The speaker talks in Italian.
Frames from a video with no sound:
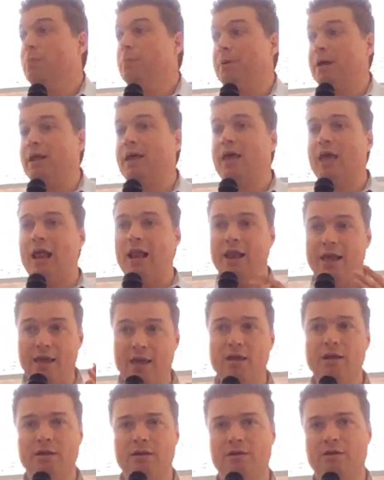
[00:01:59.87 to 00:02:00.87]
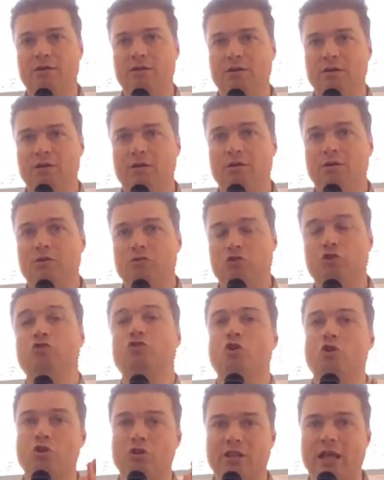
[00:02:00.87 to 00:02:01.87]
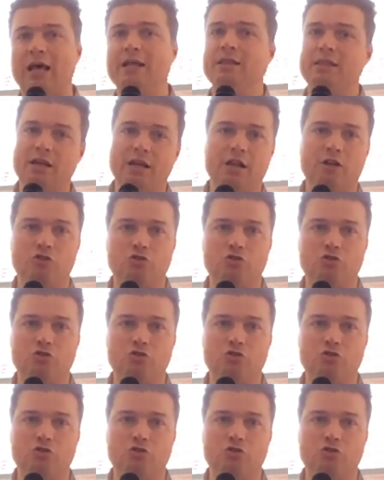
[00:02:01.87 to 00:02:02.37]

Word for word: perché lì ci sono tante